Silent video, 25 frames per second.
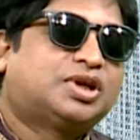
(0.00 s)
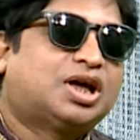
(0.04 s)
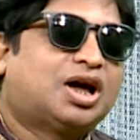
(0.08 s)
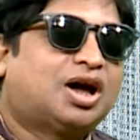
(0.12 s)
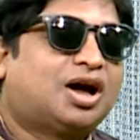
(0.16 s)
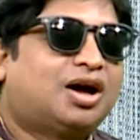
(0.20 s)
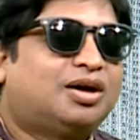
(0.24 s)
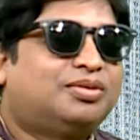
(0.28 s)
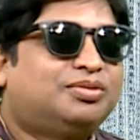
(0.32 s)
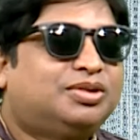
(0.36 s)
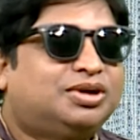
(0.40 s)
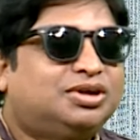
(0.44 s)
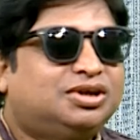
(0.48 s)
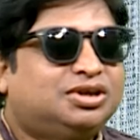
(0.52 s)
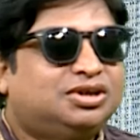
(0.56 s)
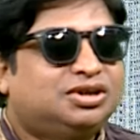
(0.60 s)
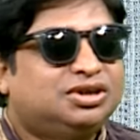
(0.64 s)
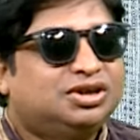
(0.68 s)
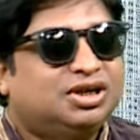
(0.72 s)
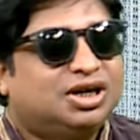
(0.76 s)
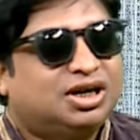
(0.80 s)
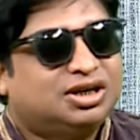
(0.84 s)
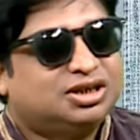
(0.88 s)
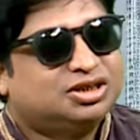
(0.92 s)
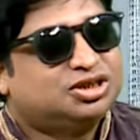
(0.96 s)
আমার
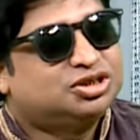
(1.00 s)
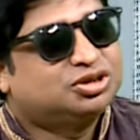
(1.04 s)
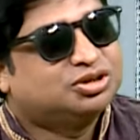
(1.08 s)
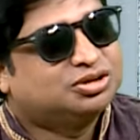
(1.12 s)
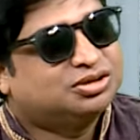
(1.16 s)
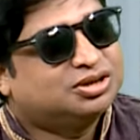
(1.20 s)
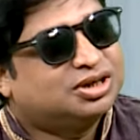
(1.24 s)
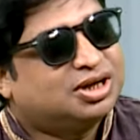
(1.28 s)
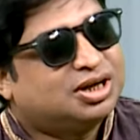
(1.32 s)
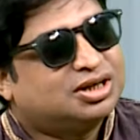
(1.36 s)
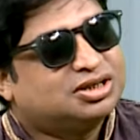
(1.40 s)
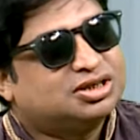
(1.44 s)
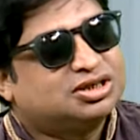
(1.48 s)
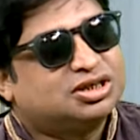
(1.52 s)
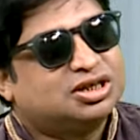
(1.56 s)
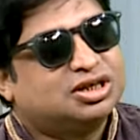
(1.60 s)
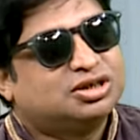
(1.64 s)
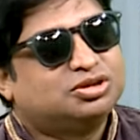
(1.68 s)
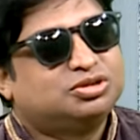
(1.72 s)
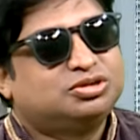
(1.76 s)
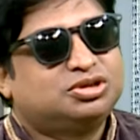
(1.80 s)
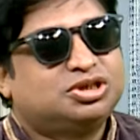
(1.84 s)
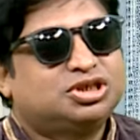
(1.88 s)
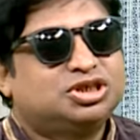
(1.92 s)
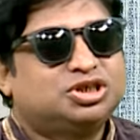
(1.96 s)
গানের জগতের আশা
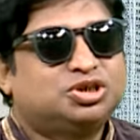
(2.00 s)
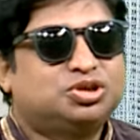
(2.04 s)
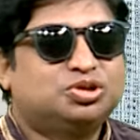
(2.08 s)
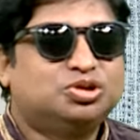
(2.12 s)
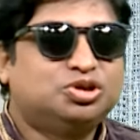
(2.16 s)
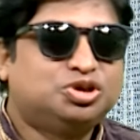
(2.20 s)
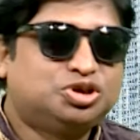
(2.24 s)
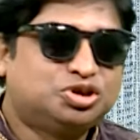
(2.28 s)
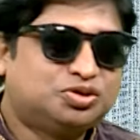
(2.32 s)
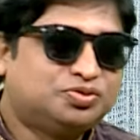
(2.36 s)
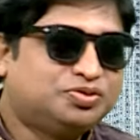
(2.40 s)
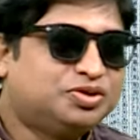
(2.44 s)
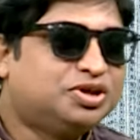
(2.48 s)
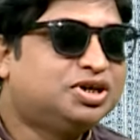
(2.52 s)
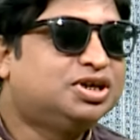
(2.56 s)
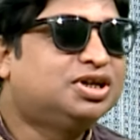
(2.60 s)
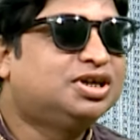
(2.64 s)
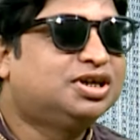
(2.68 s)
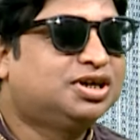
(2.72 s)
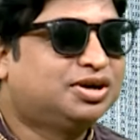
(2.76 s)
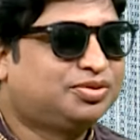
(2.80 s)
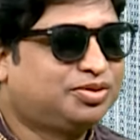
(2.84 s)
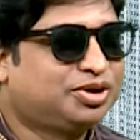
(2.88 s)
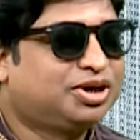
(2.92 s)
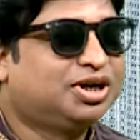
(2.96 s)
হচ্ছে শৈশব থেকেই
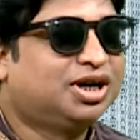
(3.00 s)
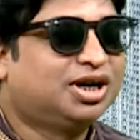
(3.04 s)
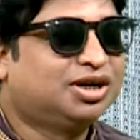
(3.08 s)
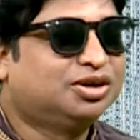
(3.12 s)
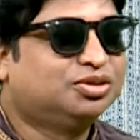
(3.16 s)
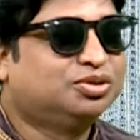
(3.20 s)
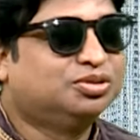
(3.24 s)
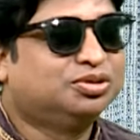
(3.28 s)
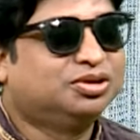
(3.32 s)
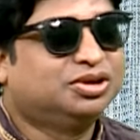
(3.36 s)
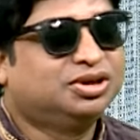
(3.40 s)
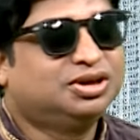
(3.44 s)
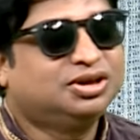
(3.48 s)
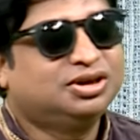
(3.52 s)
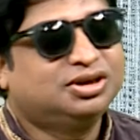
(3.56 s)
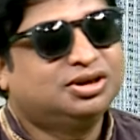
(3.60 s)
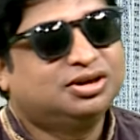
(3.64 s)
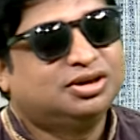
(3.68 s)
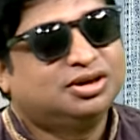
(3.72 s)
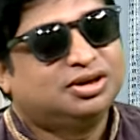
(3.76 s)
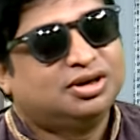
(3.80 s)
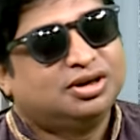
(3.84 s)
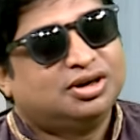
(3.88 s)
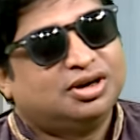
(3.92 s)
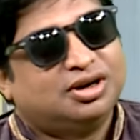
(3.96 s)
আমি গান করি
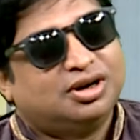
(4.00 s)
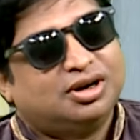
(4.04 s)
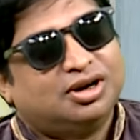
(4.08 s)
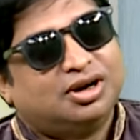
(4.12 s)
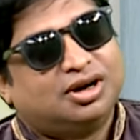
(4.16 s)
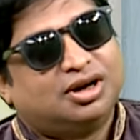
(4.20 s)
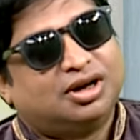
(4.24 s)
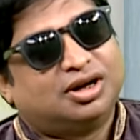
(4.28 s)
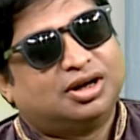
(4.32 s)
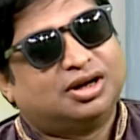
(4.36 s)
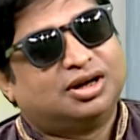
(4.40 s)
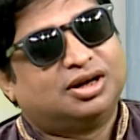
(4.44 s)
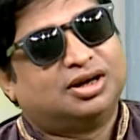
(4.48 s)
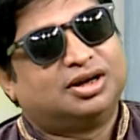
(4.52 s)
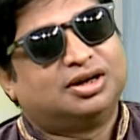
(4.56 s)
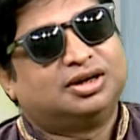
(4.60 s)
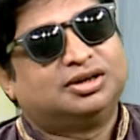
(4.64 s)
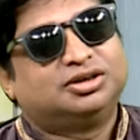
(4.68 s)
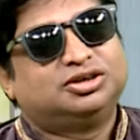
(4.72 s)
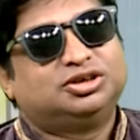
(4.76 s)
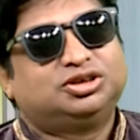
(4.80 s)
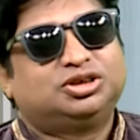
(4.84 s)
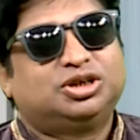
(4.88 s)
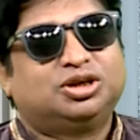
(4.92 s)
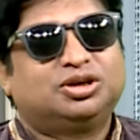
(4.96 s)

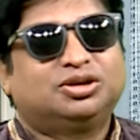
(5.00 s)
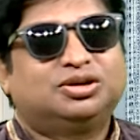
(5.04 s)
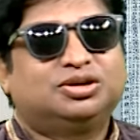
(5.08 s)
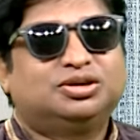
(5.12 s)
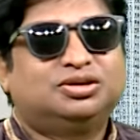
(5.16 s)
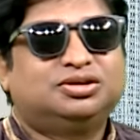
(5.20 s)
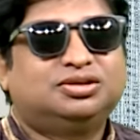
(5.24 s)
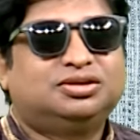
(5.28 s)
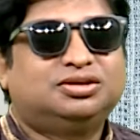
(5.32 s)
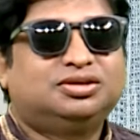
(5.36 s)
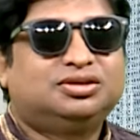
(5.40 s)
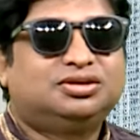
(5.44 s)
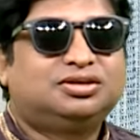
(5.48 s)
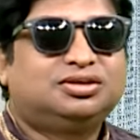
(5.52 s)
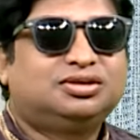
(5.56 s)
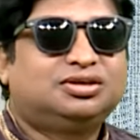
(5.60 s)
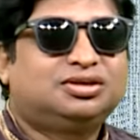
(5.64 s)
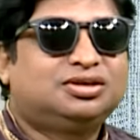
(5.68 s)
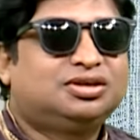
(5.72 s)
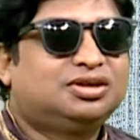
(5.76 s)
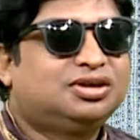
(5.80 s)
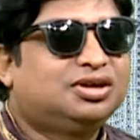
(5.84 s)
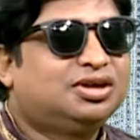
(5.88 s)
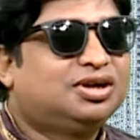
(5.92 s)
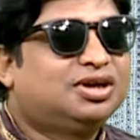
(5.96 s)
যখন
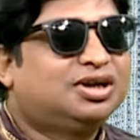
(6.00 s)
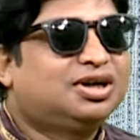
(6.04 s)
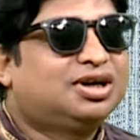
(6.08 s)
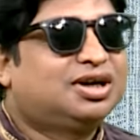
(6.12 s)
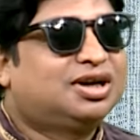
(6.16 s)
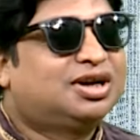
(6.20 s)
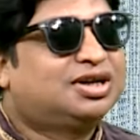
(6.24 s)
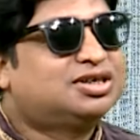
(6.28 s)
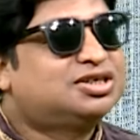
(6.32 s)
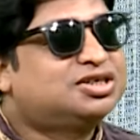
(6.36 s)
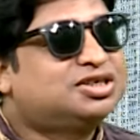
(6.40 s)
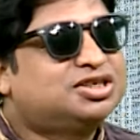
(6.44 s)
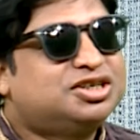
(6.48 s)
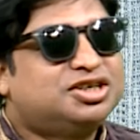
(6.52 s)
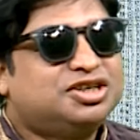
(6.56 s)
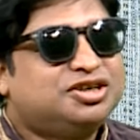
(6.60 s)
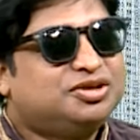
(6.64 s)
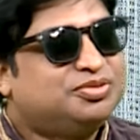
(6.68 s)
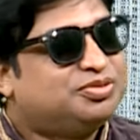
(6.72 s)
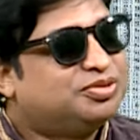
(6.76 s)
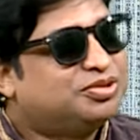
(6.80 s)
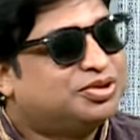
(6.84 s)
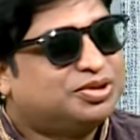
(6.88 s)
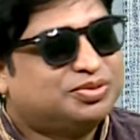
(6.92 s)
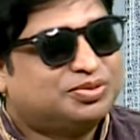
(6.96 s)
ক্লাস থ্রি
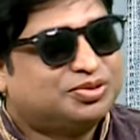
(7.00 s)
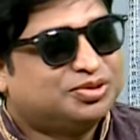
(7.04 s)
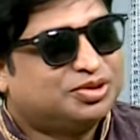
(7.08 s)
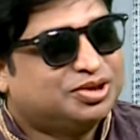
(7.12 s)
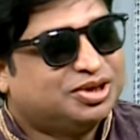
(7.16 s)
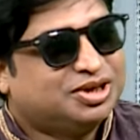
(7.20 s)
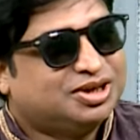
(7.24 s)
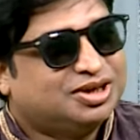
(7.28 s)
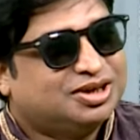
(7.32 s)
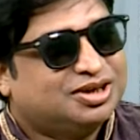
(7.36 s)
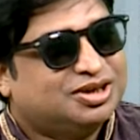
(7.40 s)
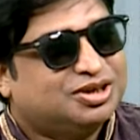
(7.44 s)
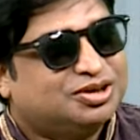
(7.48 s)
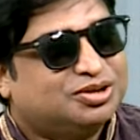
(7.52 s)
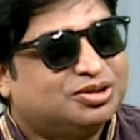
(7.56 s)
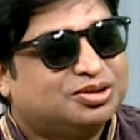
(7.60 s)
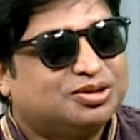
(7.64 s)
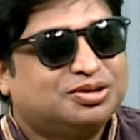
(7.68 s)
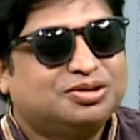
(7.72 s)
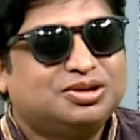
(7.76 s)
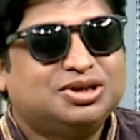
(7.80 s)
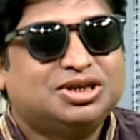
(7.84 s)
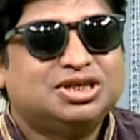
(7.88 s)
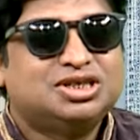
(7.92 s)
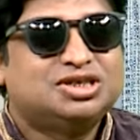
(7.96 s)
ফোরে পড়ি তখন
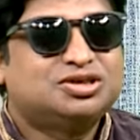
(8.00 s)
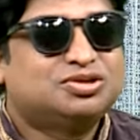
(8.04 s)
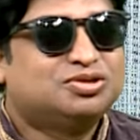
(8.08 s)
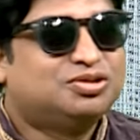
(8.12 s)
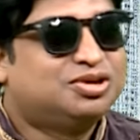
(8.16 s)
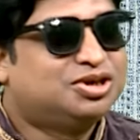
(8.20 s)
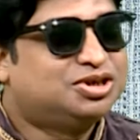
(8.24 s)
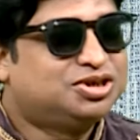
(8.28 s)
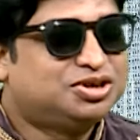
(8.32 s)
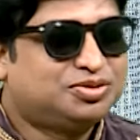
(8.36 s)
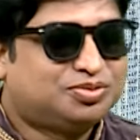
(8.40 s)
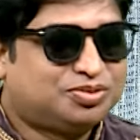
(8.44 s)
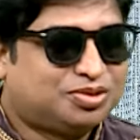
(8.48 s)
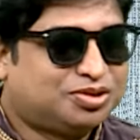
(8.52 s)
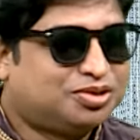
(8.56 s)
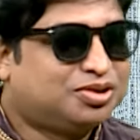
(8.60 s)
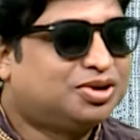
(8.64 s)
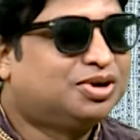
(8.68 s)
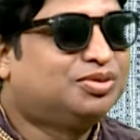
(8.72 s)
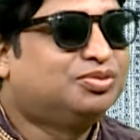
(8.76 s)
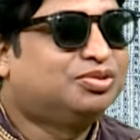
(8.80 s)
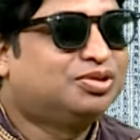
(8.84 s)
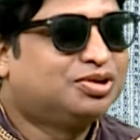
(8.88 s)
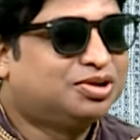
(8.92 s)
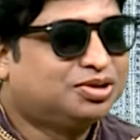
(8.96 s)
স্কুলের যে
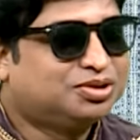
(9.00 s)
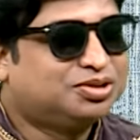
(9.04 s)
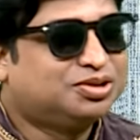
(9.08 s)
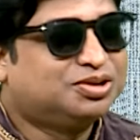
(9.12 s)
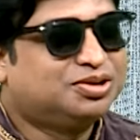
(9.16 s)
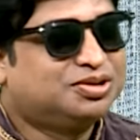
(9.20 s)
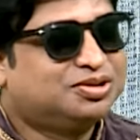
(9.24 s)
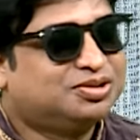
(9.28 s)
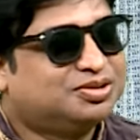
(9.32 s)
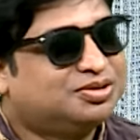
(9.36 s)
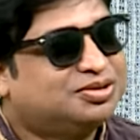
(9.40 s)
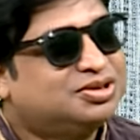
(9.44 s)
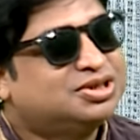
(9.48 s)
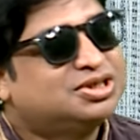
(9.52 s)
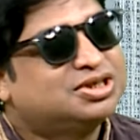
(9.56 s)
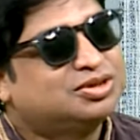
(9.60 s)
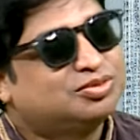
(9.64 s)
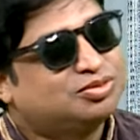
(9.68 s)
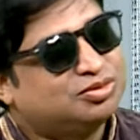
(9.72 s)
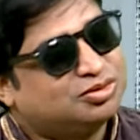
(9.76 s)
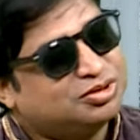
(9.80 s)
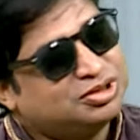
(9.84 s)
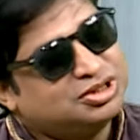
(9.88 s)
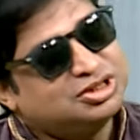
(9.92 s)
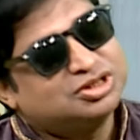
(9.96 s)
প্রোগ্রামগুলো হতো
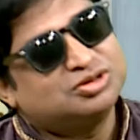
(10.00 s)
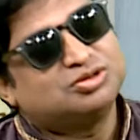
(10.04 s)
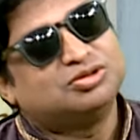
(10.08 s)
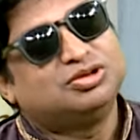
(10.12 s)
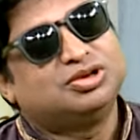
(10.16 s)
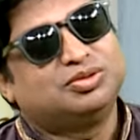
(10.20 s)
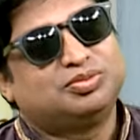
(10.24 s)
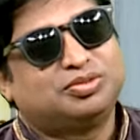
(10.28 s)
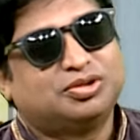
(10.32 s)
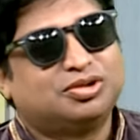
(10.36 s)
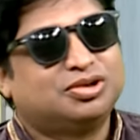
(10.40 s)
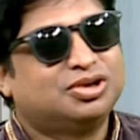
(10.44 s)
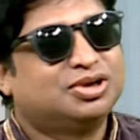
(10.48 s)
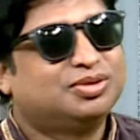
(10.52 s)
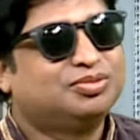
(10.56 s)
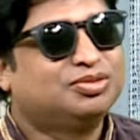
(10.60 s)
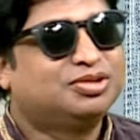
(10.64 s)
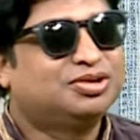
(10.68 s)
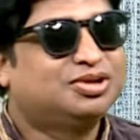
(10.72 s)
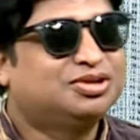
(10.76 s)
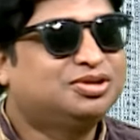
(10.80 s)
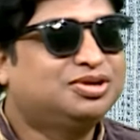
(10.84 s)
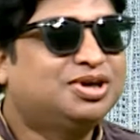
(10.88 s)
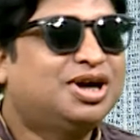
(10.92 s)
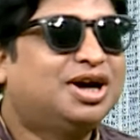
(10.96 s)
ওই স্কুলের
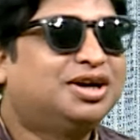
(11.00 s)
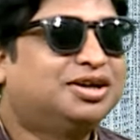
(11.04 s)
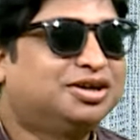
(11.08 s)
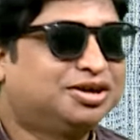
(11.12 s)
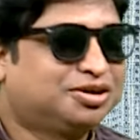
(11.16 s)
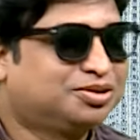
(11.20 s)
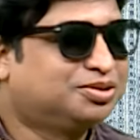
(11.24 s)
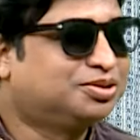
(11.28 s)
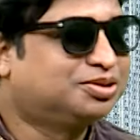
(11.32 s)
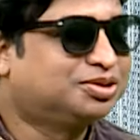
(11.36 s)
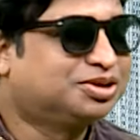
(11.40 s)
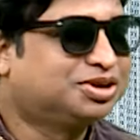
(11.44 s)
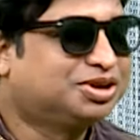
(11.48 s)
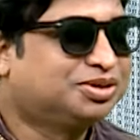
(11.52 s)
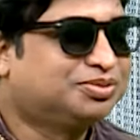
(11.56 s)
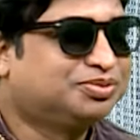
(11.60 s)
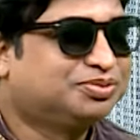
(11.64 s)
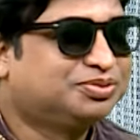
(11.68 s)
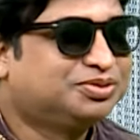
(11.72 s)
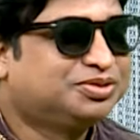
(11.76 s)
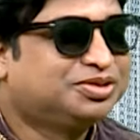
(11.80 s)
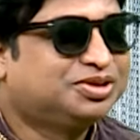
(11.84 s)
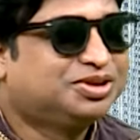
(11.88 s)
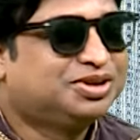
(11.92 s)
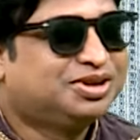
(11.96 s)
প্রোগ্রামগুলোতে অ্যাটেন্ড করতাম
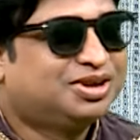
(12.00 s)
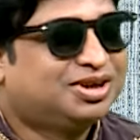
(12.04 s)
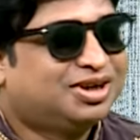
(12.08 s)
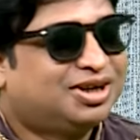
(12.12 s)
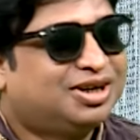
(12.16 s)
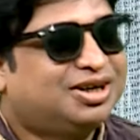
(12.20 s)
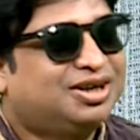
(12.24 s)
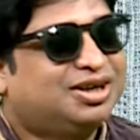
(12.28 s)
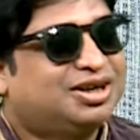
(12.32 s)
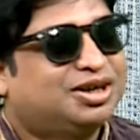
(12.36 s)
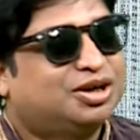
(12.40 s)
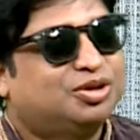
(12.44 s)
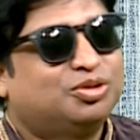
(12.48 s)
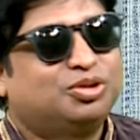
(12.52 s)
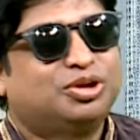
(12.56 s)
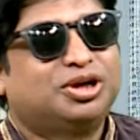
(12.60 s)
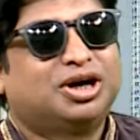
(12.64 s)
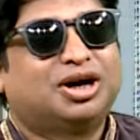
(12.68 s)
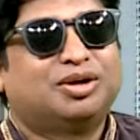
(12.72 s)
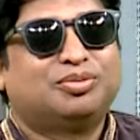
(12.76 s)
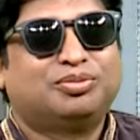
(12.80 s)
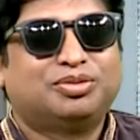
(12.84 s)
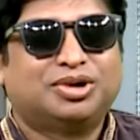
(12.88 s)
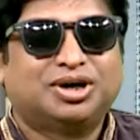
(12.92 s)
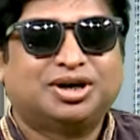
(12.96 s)
আচ্ছা। হ্যাঁ ওই
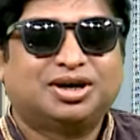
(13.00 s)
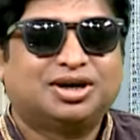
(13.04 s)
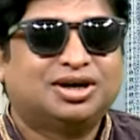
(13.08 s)
আম্মা